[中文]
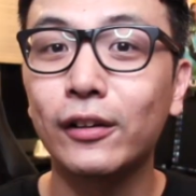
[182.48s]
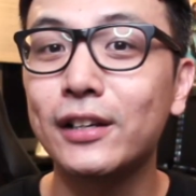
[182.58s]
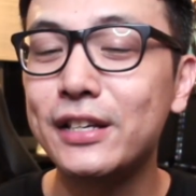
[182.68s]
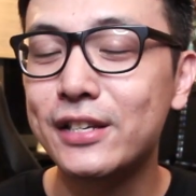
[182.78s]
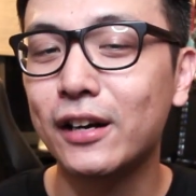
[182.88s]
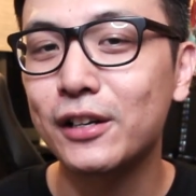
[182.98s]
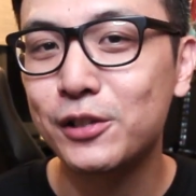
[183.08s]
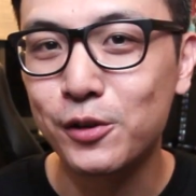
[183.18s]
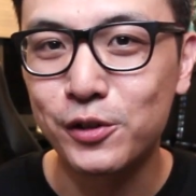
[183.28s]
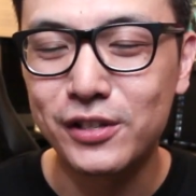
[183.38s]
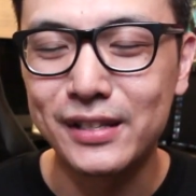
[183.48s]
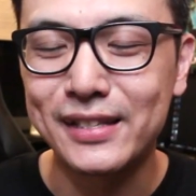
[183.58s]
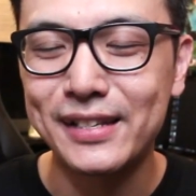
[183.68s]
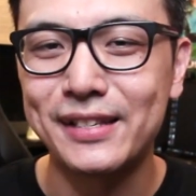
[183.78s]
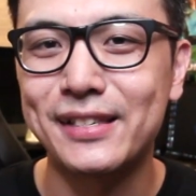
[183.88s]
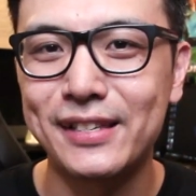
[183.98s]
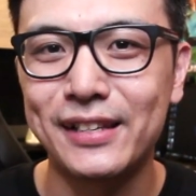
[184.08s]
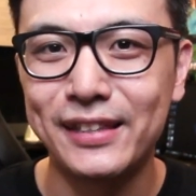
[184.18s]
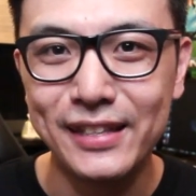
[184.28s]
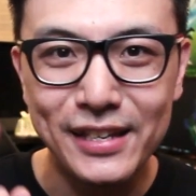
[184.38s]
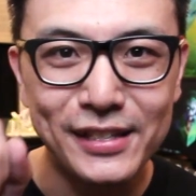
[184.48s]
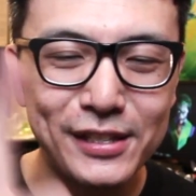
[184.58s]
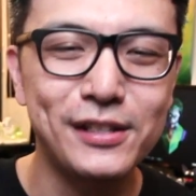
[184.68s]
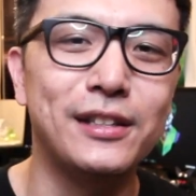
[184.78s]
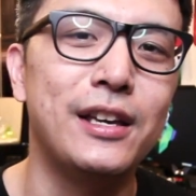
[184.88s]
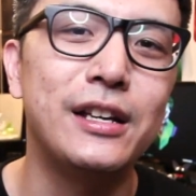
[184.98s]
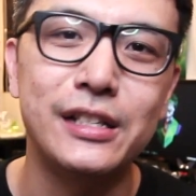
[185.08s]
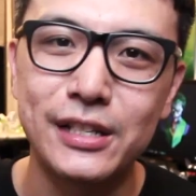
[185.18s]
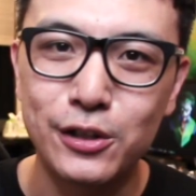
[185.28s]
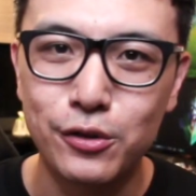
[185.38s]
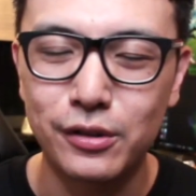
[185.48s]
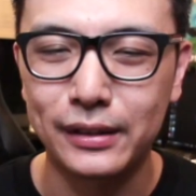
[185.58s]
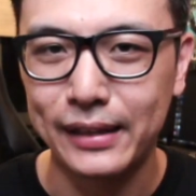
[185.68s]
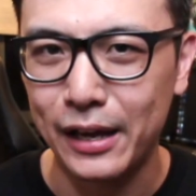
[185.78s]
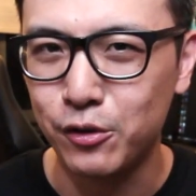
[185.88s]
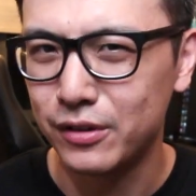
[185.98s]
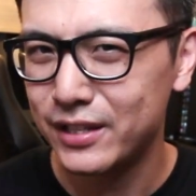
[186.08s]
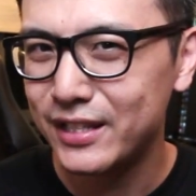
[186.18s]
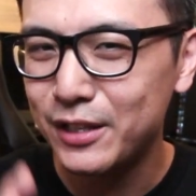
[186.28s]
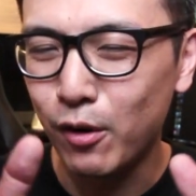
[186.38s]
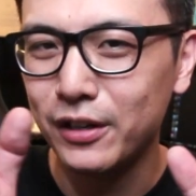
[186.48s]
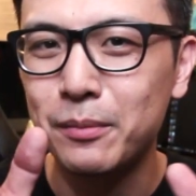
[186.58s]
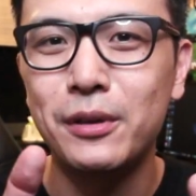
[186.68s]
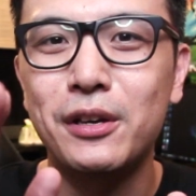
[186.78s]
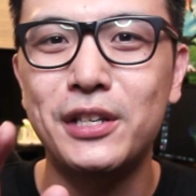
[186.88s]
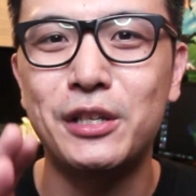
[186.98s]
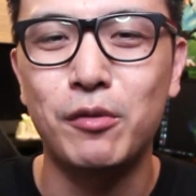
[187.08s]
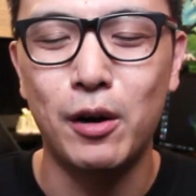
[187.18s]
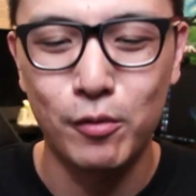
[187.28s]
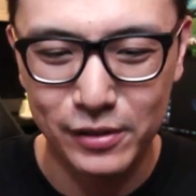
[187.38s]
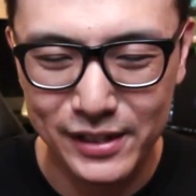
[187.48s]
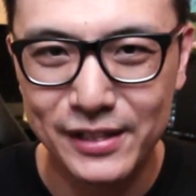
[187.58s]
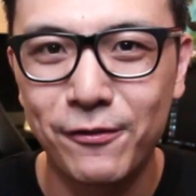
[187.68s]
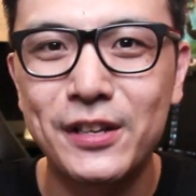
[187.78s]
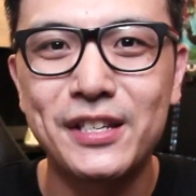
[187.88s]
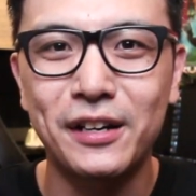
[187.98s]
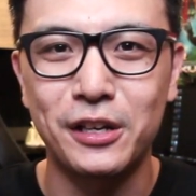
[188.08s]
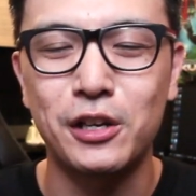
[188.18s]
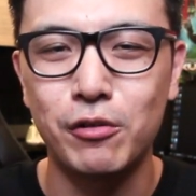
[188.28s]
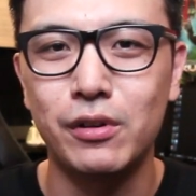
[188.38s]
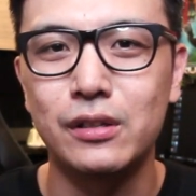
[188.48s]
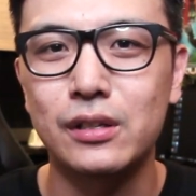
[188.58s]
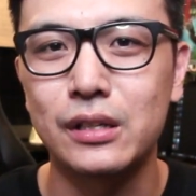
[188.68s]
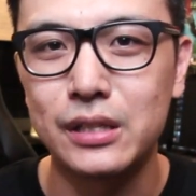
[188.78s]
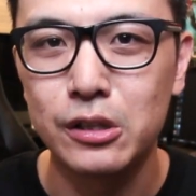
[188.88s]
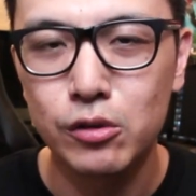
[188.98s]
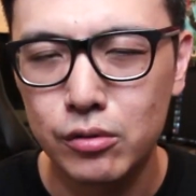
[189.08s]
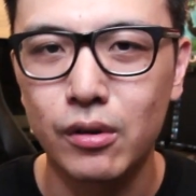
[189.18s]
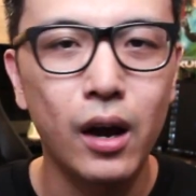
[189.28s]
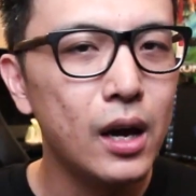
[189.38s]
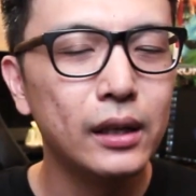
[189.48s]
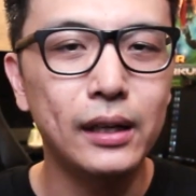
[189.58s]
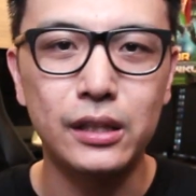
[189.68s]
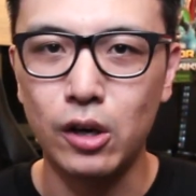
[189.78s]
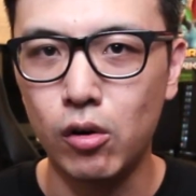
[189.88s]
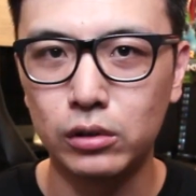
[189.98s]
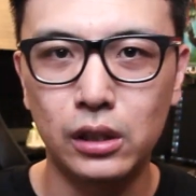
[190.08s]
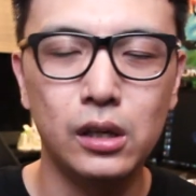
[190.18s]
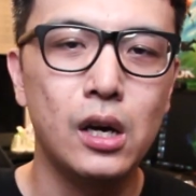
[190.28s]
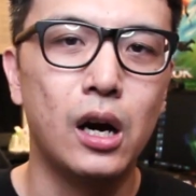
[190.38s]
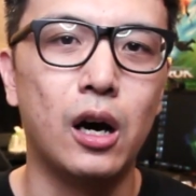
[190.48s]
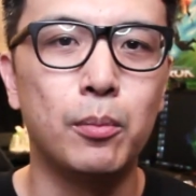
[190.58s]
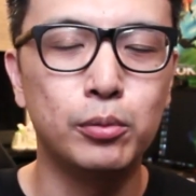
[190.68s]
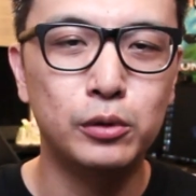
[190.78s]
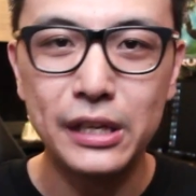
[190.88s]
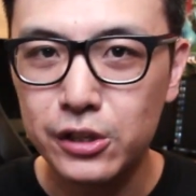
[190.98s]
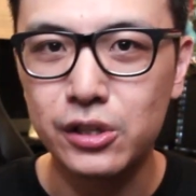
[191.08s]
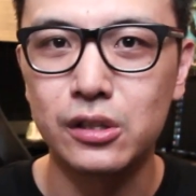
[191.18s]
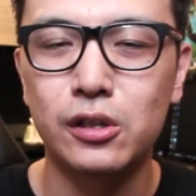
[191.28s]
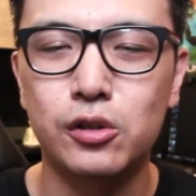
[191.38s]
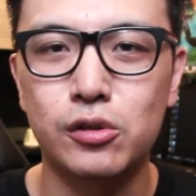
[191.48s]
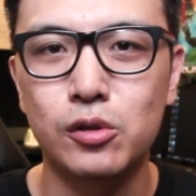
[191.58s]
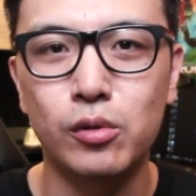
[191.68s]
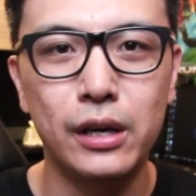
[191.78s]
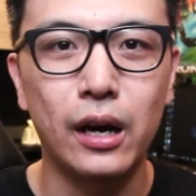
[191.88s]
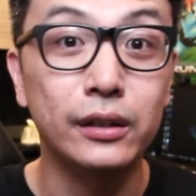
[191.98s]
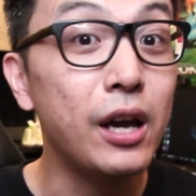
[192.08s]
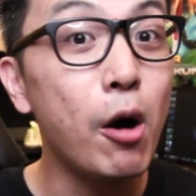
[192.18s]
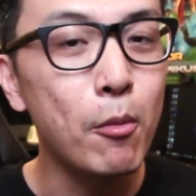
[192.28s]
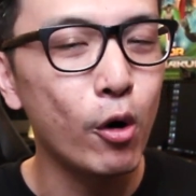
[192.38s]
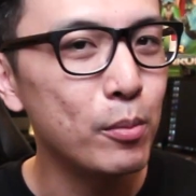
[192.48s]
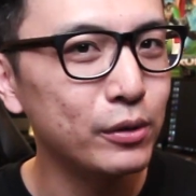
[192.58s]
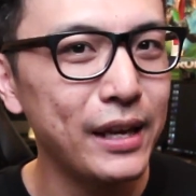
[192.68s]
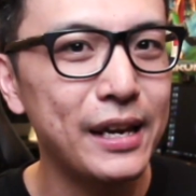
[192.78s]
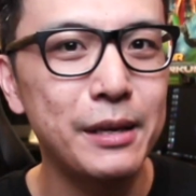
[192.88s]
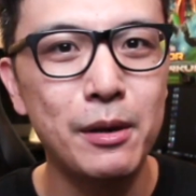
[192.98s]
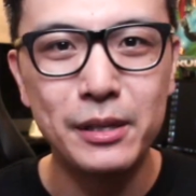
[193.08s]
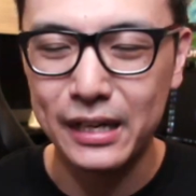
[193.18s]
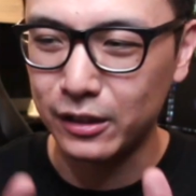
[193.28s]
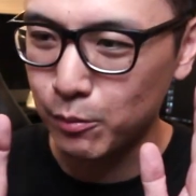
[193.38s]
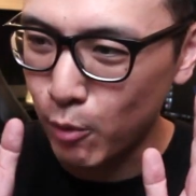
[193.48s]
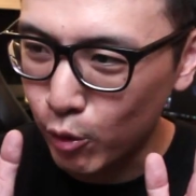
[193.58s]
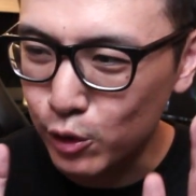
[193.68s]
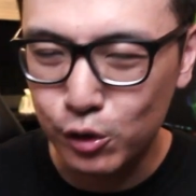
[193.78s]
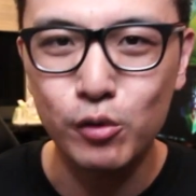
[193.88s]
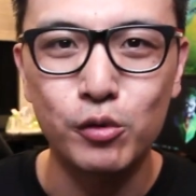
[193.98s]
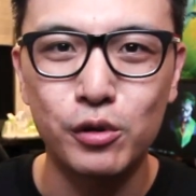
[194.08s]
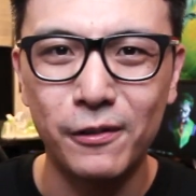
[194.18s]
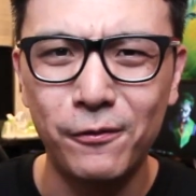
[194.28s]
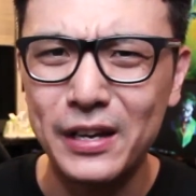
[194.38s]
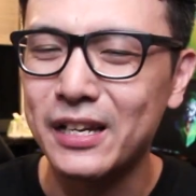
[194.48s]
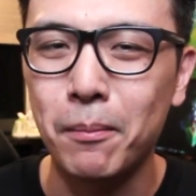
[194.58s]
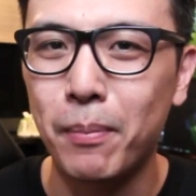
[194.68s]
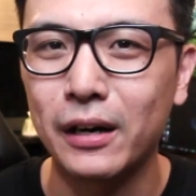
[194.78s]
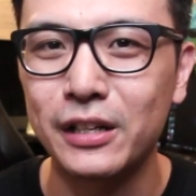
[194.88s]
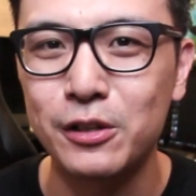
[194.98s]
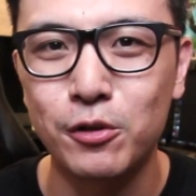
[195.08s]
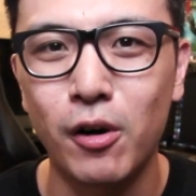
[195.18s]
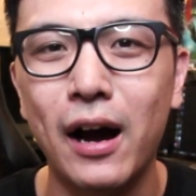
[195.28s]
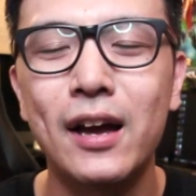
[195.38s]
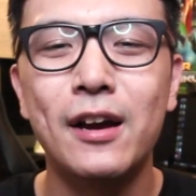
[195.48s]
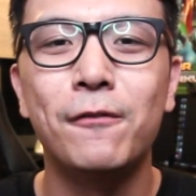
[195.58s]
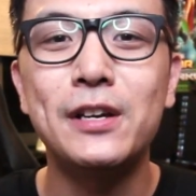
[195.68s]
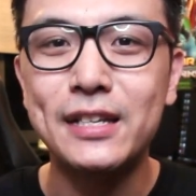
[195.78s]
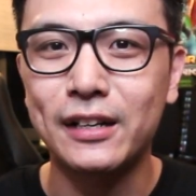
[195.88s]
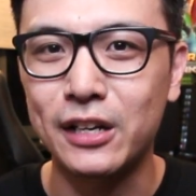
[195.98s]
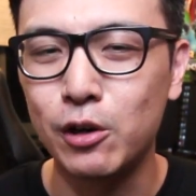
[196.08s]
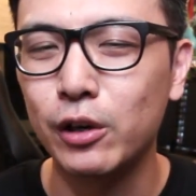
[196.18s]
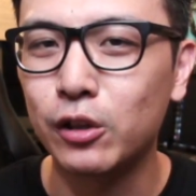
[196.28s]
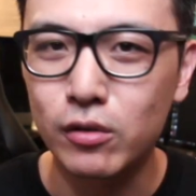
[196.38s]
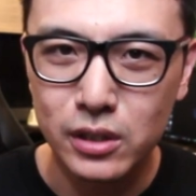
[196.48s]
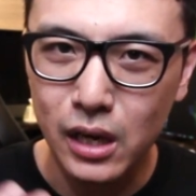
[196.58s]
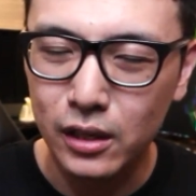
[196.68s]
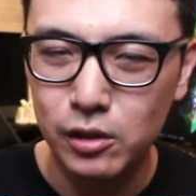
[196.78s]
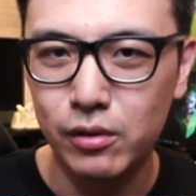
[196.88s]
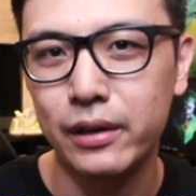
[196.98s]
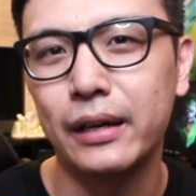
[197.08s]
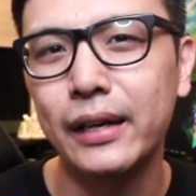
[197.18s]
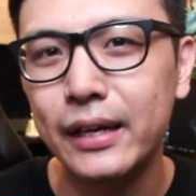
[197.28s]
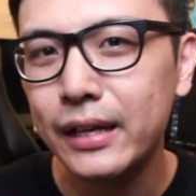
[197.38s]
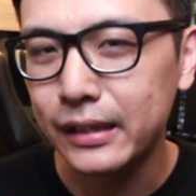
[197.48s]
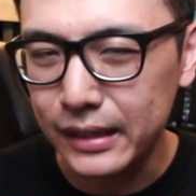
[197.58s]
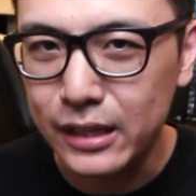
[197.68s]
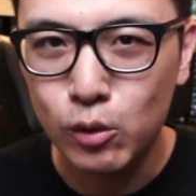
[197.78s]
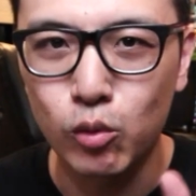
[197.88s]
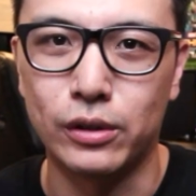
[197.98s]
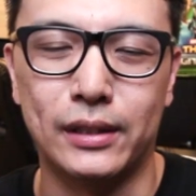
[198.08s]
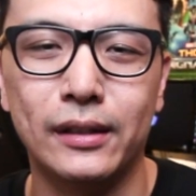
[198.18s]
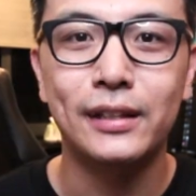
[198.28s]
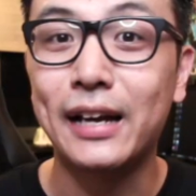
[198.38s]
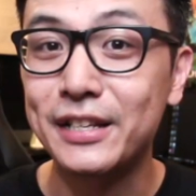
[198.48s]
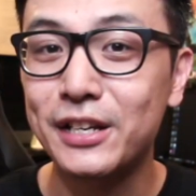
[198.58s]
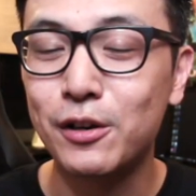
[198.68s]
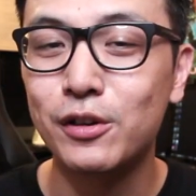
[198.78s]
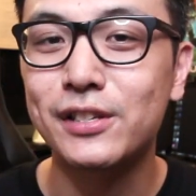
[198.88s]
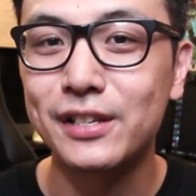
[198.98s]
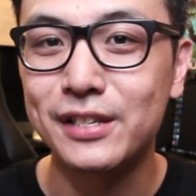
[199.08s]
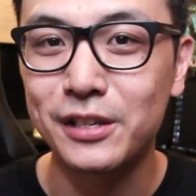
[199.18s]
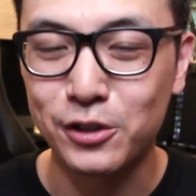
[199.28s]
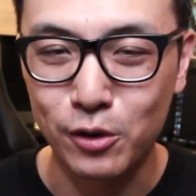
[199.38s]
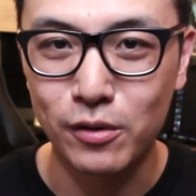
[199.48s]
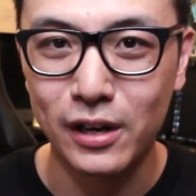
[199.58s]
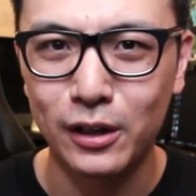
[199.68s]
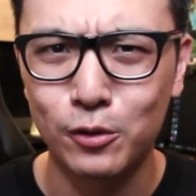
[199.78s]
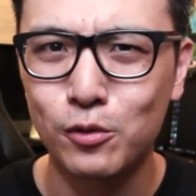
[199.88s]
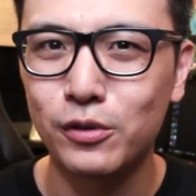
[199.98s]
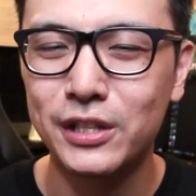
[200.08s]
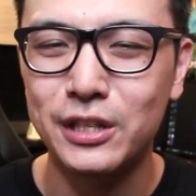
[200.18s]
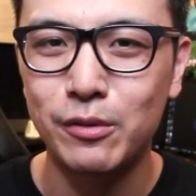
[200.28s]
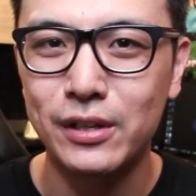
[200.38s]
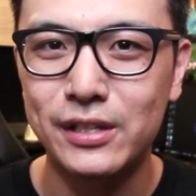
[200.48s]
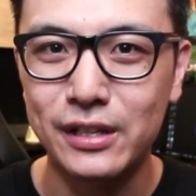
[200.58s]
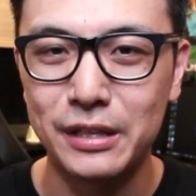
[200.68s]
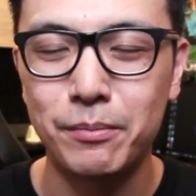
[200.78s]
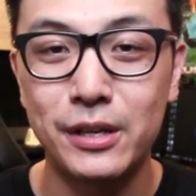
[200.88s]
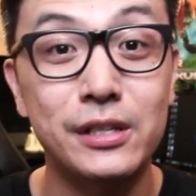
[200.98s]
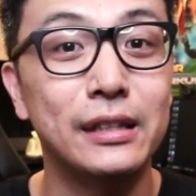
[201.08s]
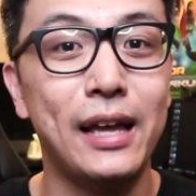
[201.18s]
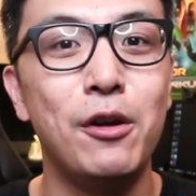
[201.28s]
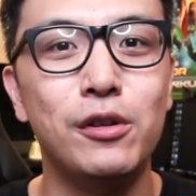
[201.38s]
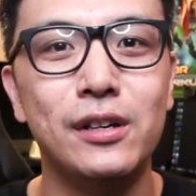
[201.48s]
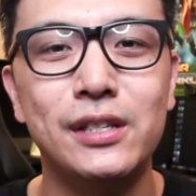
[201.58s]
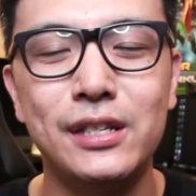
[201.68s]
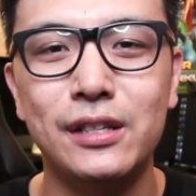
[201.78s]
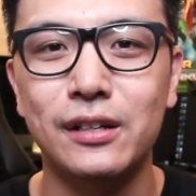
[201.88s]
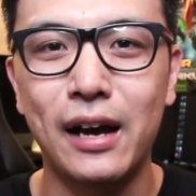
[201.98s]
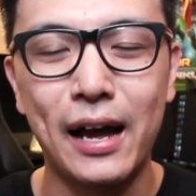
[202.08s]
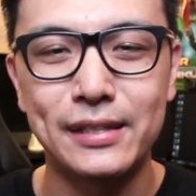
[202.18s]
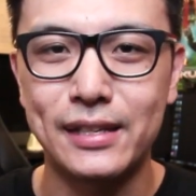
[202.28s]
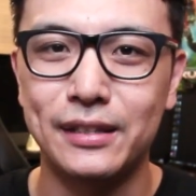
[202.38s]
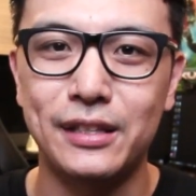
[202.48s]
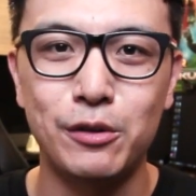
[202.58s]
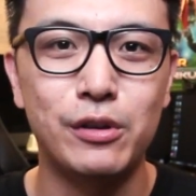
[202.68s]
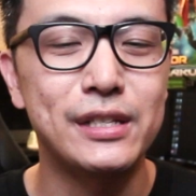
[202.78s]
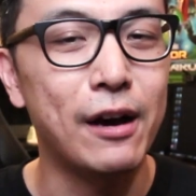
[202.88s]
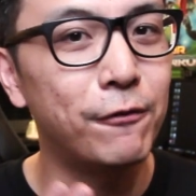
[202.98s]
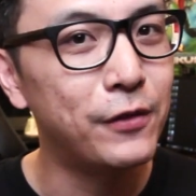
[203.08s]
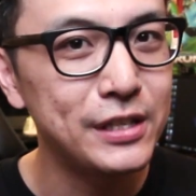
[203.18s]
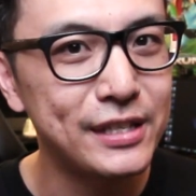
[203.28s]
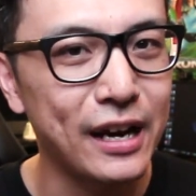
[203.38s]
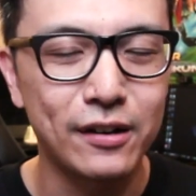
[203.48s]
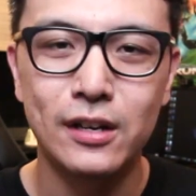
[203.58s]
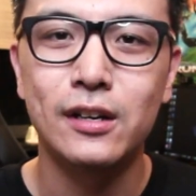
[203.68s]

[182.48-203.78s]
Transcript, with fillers: 好的，以上呢就是这次的第一次的电影金句的单元，希望你们也喜欢我这次分享给各位的这个金句啊。那以后呢，啊，不定时呢就是会啊挑某一部电影里面讲的某一句，我觉得非常棒的一句话，分享给各位，同时让各位可以练练英文。那感谢各位这次的收看。如果你喜欢这个影片这个单元呢，记得按赞、订阅、加分享。